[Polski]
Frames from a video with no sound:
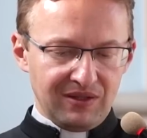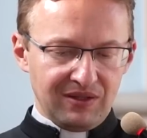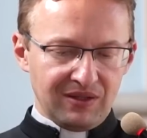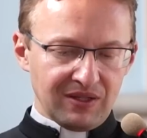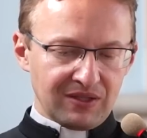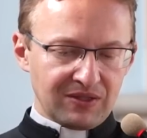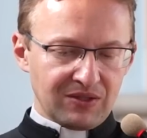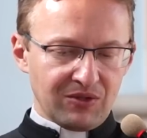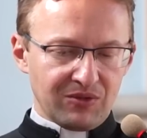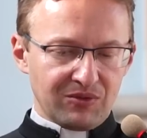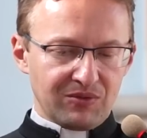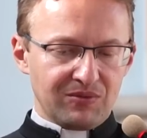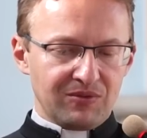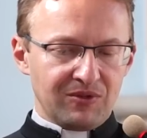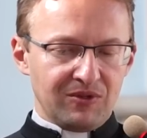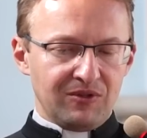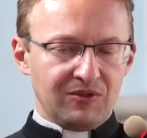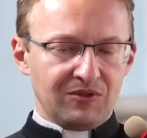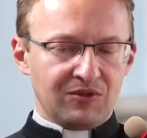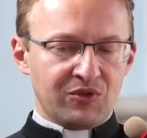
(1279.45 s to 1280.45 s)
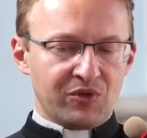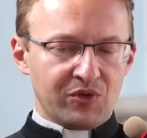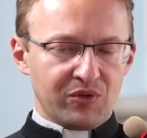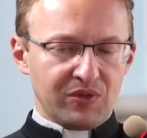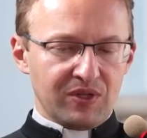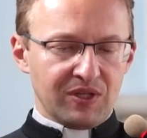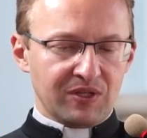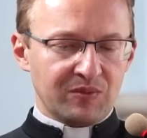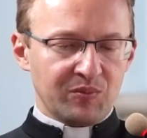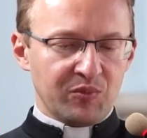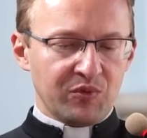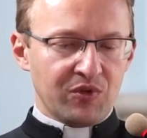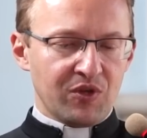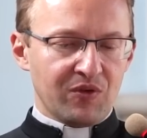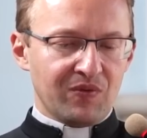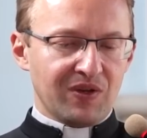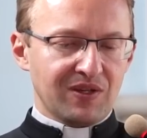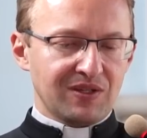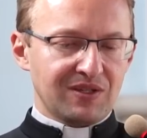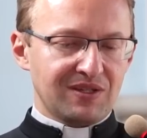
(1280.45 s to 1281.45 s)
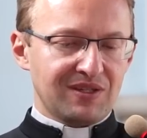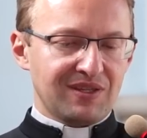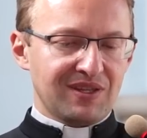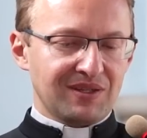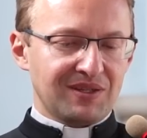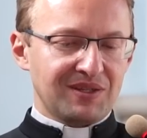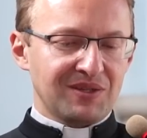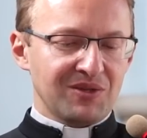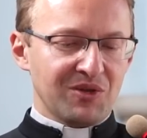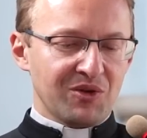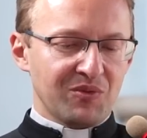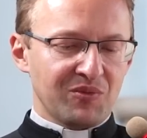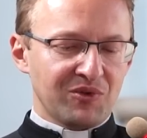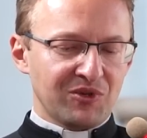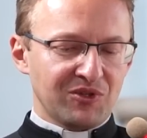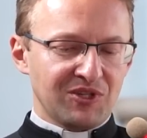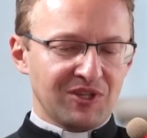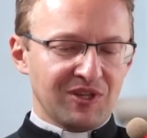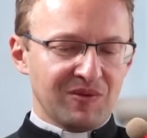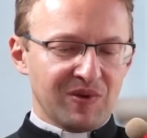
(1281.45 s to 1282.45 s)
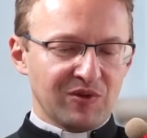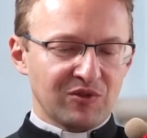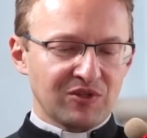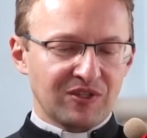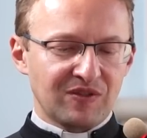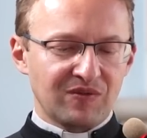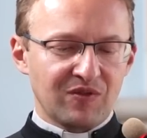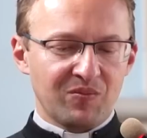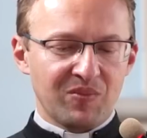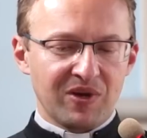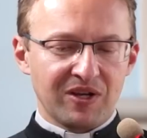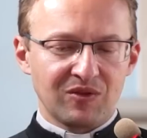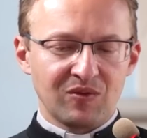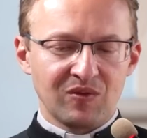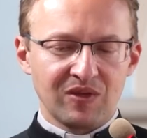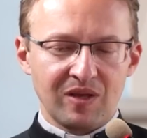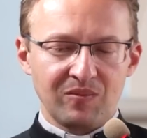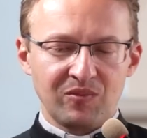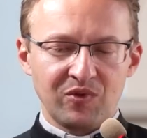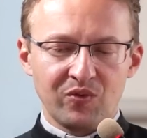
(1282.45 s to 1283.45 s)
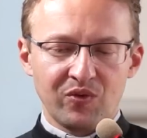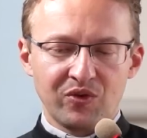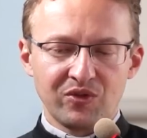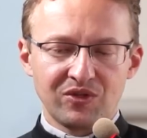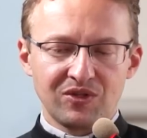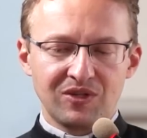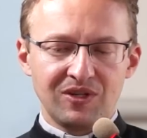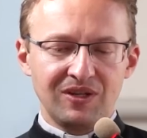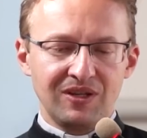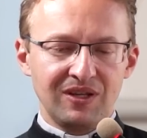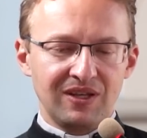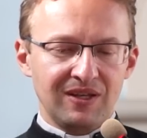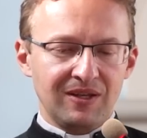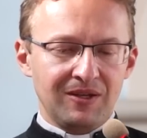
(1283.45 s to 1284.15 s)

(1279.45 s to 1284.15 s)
Jest to trudne zbudować taki dom, rodzinę, małżeństwo opartą na miłości,